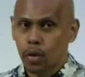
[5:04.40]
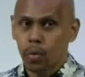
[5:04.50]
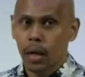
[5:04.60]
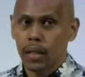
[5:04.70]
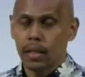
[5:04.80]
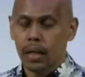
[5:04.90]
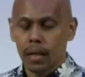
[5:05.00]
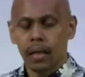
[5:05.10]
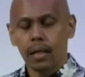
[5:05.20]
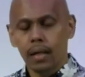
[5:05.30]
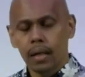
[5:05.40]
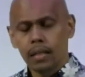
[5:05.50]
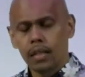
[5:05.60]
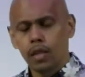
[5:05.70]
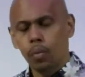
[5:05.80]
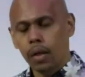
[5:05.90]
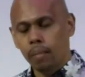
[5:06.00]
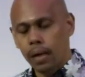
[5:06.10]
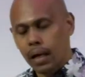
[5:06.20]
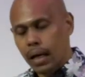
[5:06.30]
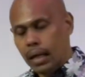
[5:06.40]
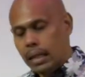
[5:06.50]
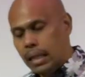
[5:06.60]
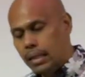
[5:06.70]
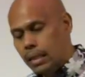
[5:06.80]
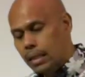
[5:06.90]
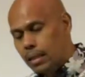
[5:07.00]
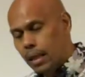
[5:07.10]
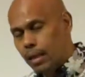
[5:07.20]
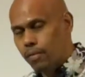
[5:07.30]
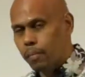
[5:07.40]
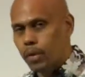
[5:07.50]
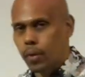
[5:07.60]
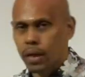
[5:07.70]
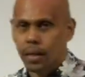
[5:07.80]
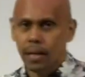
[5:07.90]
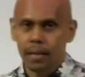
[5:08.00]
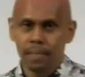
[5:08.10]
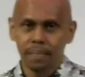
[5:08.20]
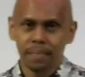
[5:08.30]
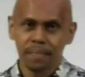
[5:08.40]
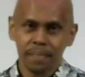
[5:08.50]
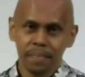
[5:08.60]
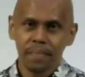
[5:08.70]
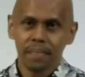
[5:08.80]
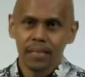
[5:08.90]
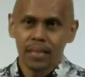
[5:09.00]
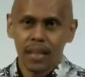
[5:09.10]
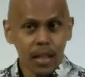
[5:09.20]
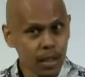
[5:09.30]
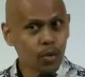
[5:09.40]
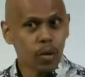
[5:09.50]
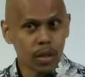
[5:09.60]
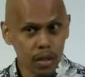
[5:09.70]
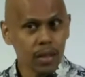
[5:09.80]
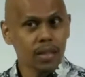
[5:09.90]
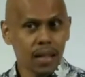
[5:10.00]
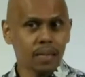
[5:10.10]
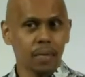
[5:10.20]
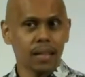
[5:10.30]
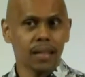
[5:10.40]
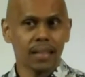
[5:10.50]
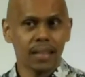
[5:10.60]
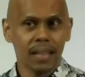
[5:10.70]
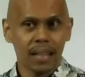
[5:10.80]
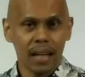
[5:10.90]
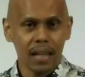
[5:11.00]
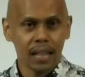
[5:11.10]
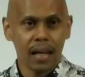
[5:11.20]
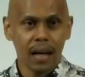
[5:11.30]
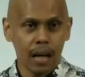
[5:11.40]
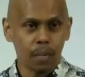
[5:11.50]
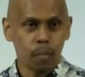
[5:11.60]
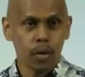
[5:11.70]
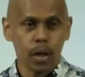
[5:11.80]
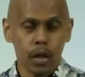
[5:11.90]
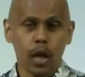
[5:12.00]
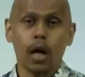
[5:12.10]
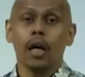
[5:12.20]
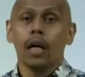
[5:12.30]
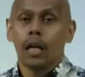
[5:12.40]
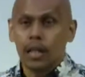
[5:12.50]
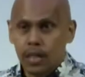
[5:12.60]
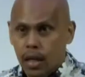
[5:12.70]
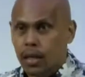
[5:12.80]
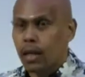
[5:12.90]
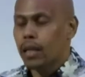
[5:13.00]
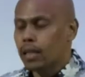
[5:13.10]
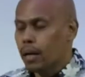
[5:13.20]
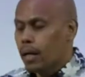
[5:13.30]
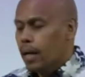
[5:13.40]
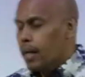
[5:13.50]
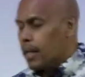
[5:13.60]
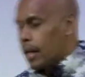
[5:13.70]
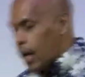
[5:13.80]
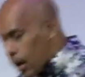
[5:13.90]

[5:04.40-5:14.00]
itu nggak dijaga, jiwa yang benar akan tersiksa, firman Tuhan katakan. Jadi kita sudah tersiksa sebenarnya. Karena kita nggak kita nggak nggak jaga, kita kita nggak